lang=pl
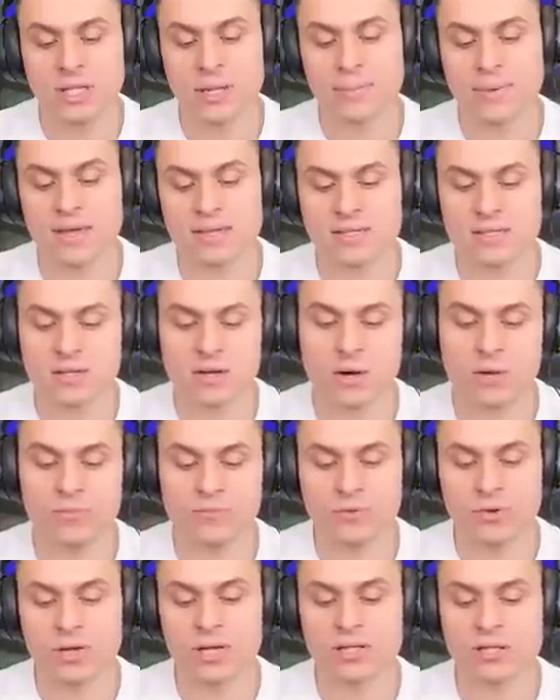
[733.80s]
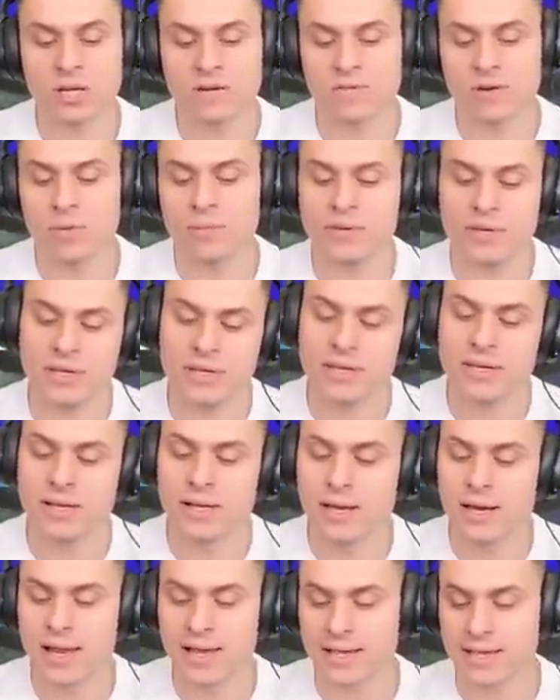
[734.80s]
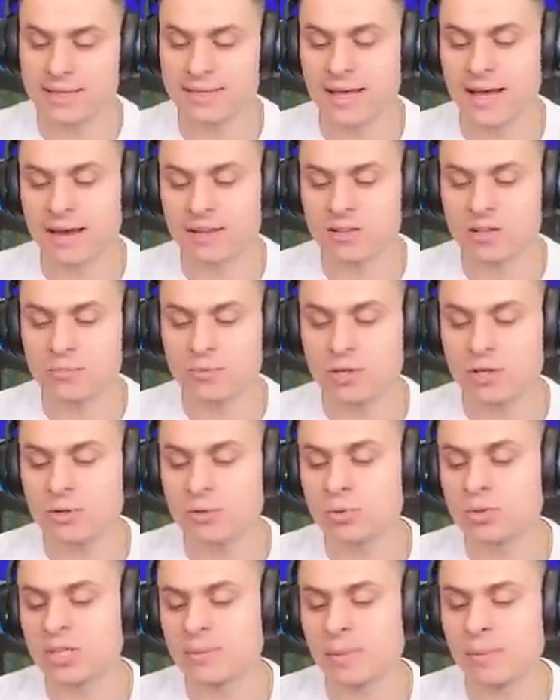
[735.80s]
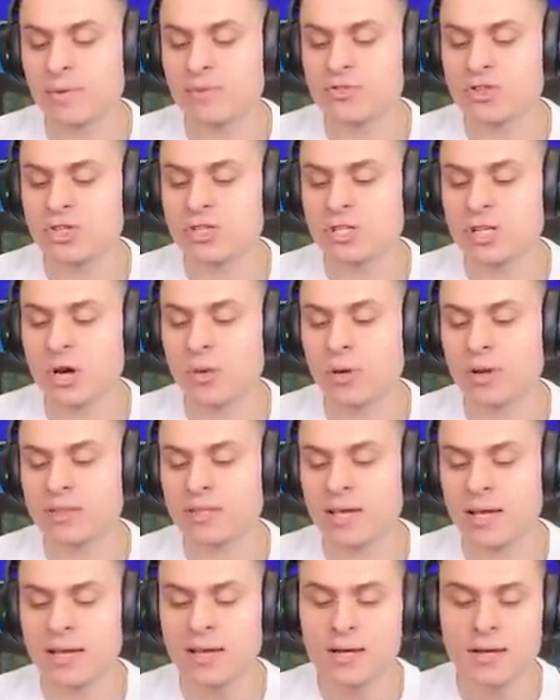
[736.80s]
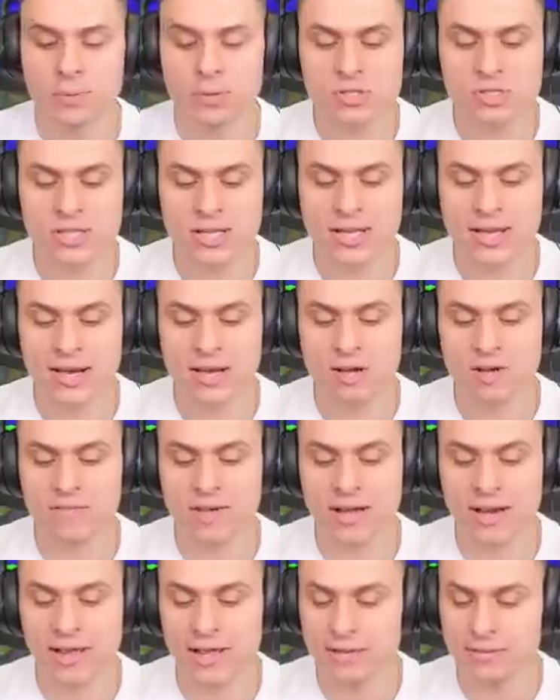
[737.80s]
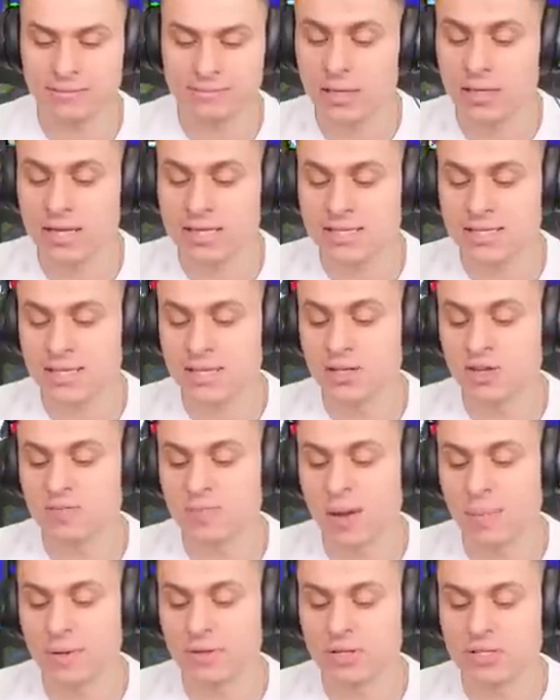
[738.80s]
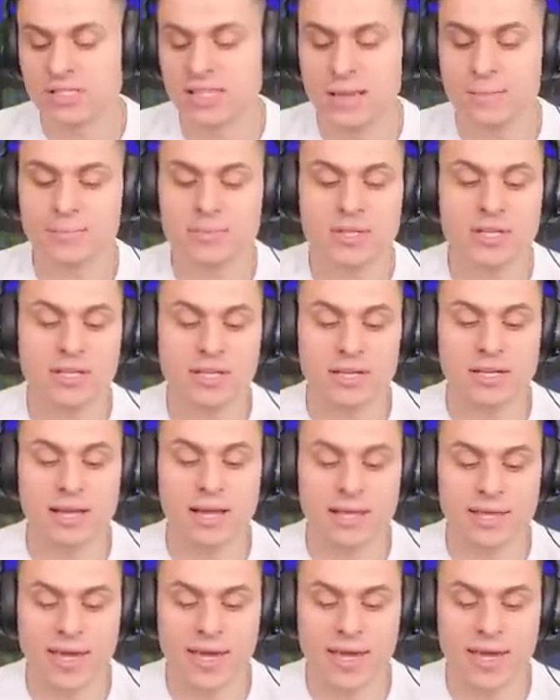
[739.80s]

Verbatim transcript: niebieską, fioletową i legendarną. I tutaj mamy wszystko ładnie posegregowane, ile skinów mamy dostępnych, ile